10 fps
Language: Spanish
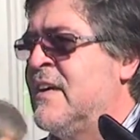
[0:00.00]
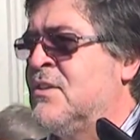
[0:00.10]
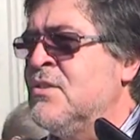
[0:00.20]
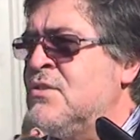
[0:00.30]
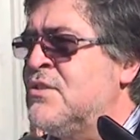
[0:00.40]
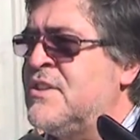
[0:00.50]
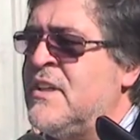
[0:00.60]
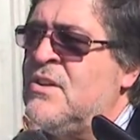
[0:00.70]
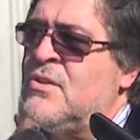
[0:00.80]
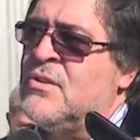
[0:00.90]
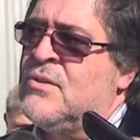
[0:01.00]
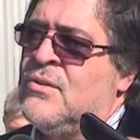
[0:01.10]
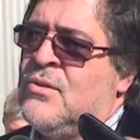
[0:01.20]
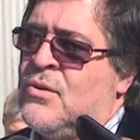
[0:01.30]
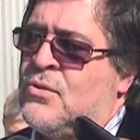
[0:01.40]
Y todos estos riesgos
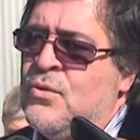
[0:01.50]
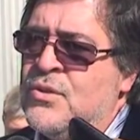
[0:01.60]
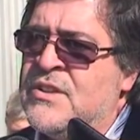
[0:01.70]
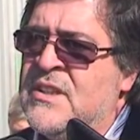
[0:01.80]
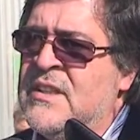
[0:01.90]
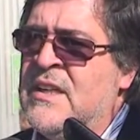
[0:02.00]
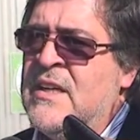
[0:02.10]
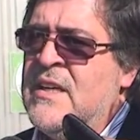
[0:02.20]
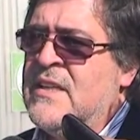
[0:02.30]
o, ocurren